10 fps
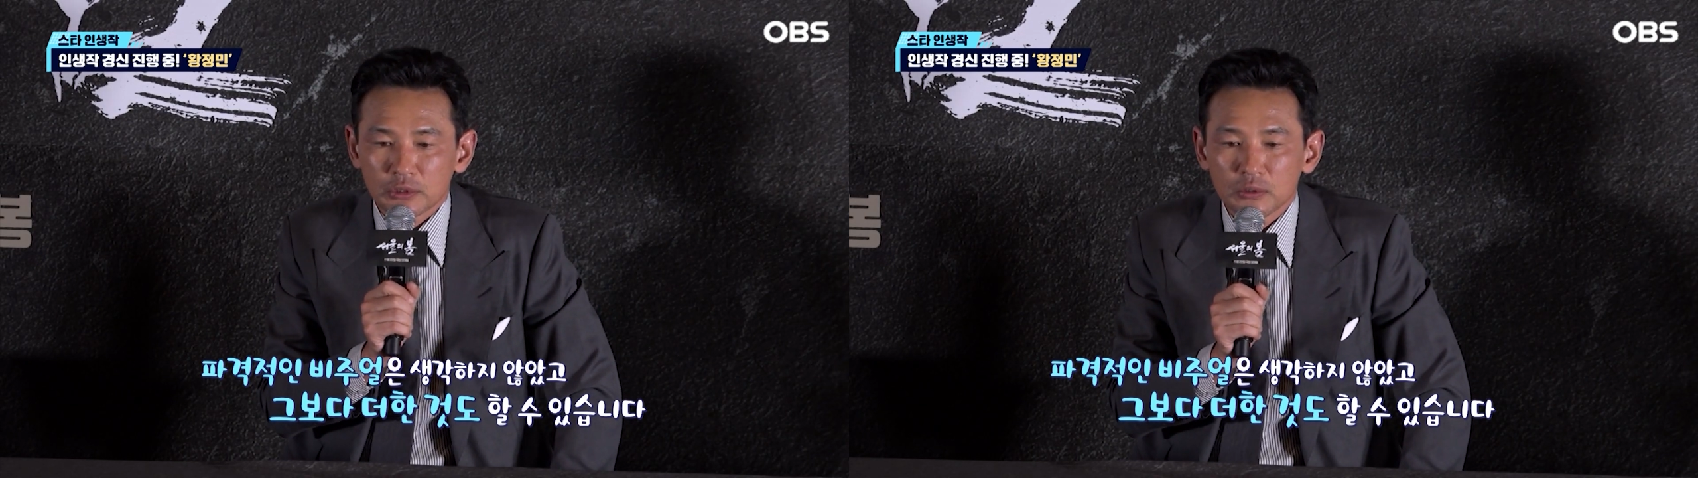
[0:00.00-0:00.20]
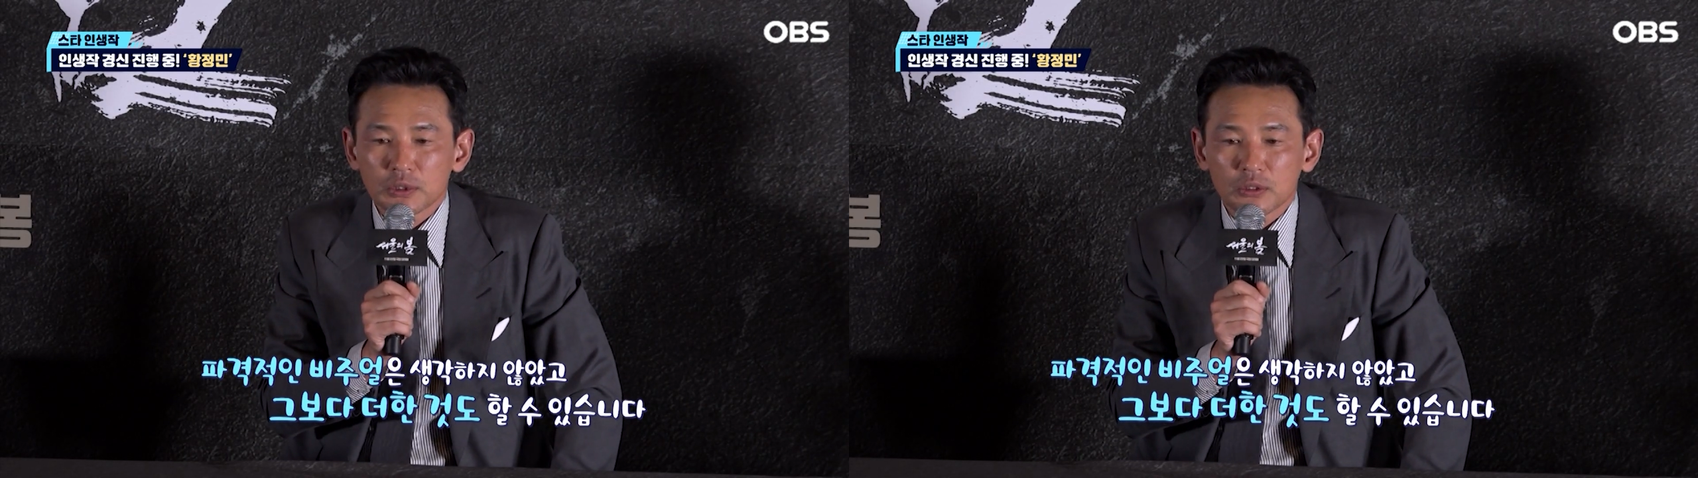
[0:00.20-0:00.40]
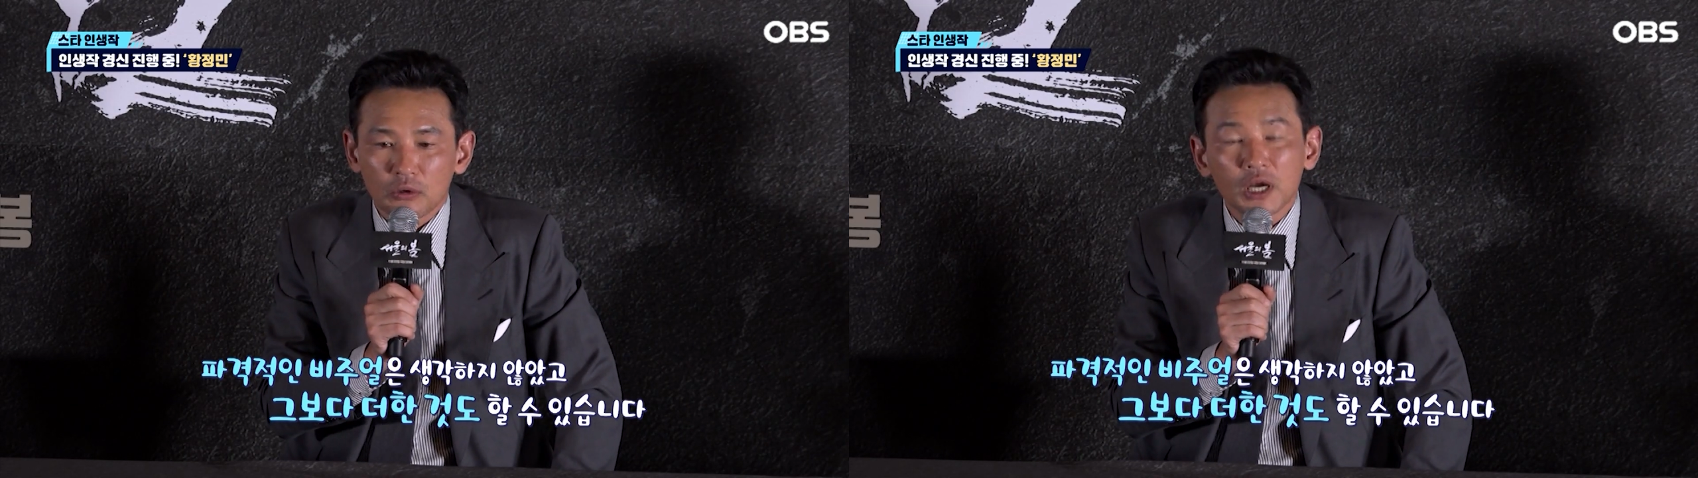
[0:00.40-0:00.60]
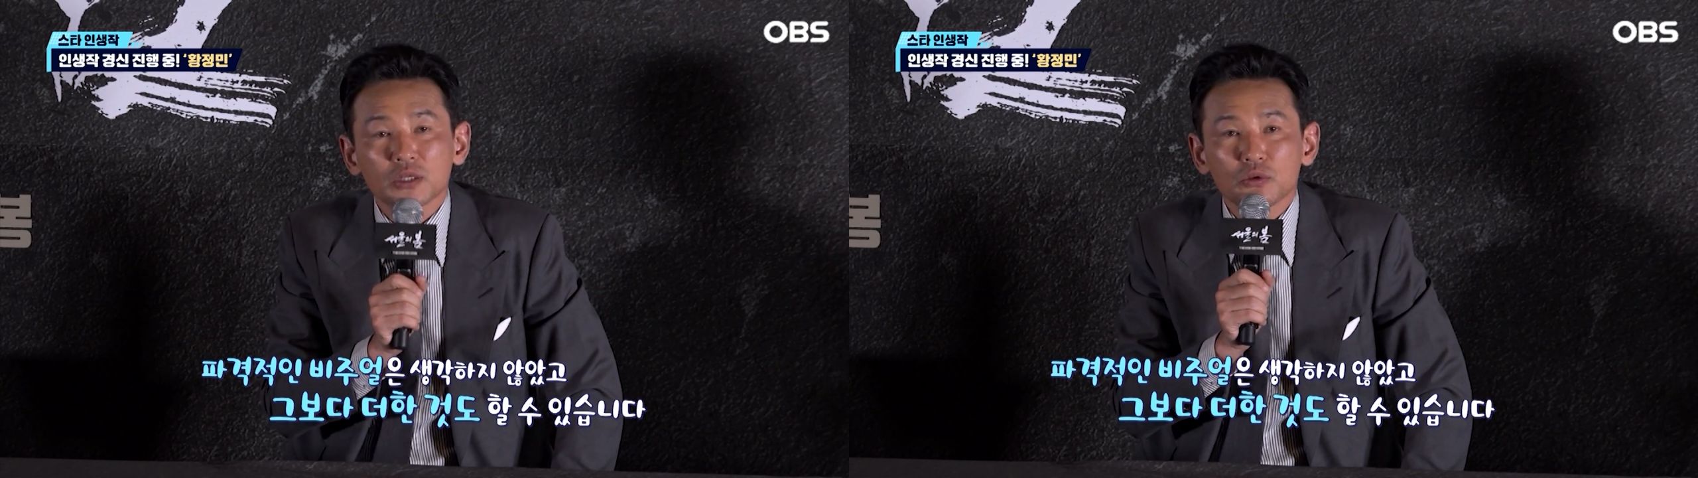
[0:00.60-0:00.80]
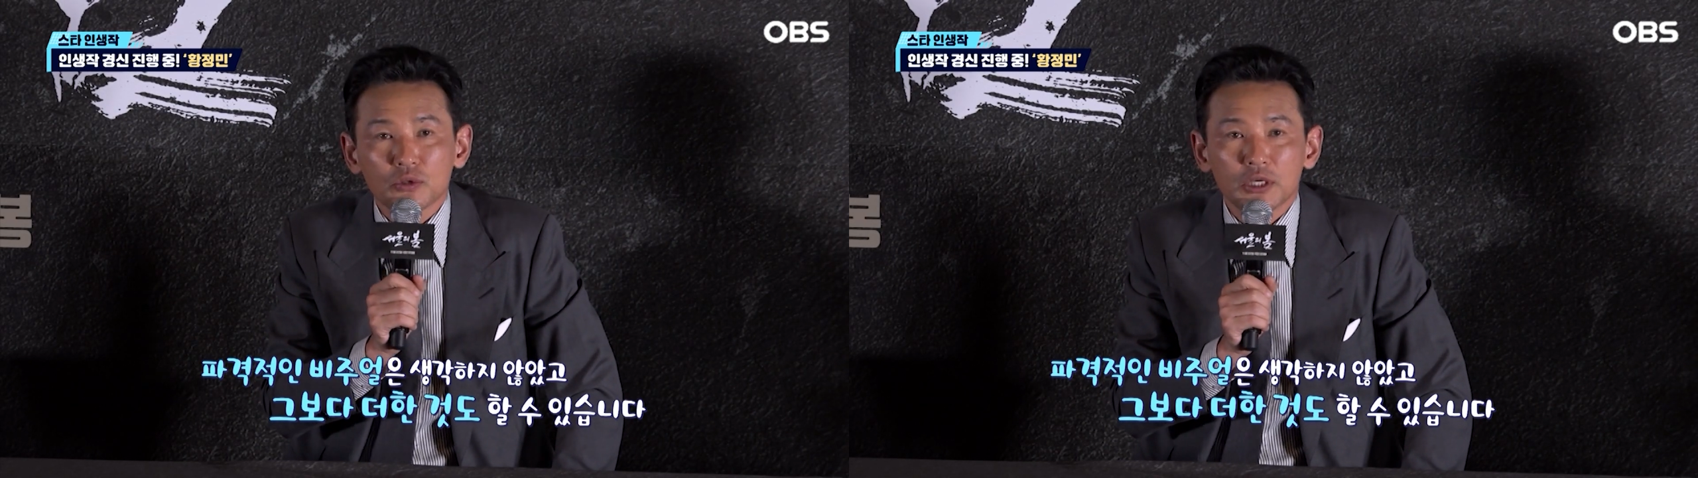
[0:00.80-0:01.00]
그거보다 더한
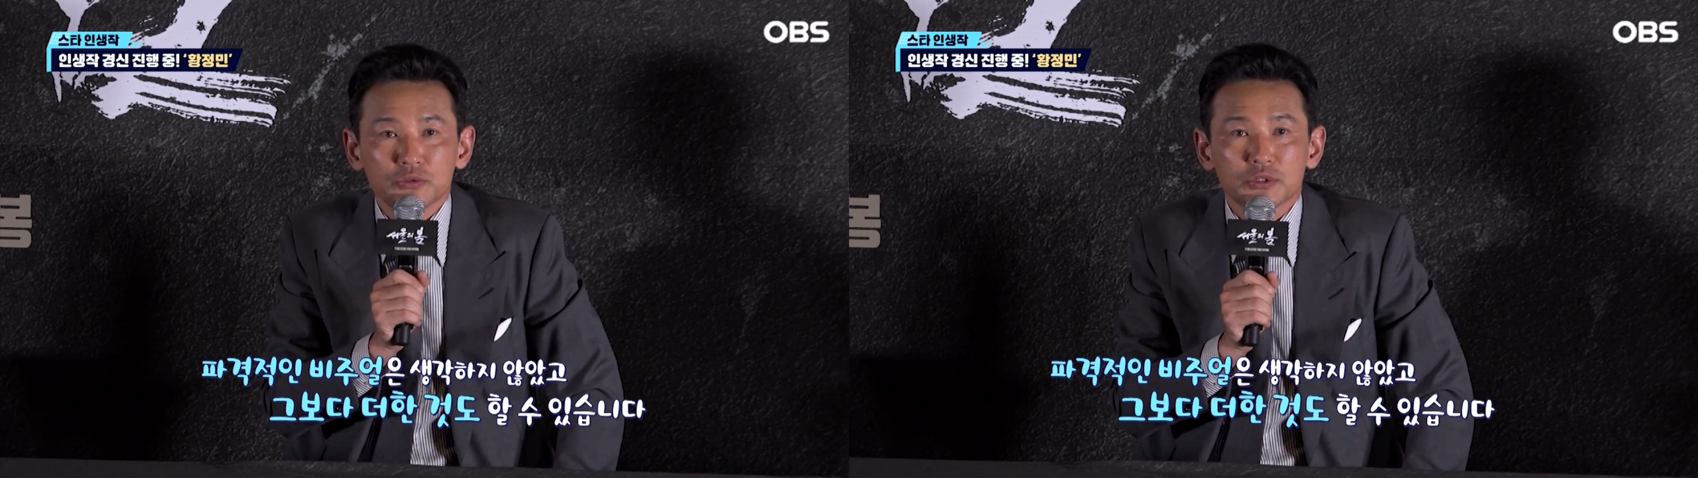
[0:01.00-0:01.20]
것도 할 수